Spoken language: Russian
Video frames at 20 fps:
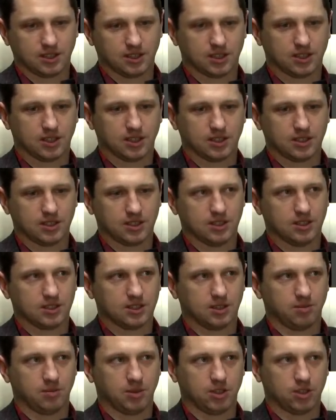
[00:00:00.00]
Каждая
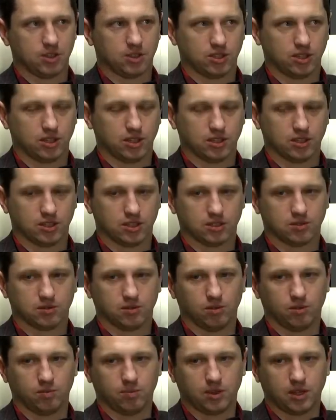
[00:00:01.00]
гостиница имеет 4 этажа
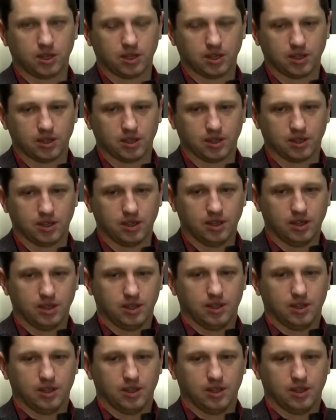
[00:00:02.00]
своего паркинга.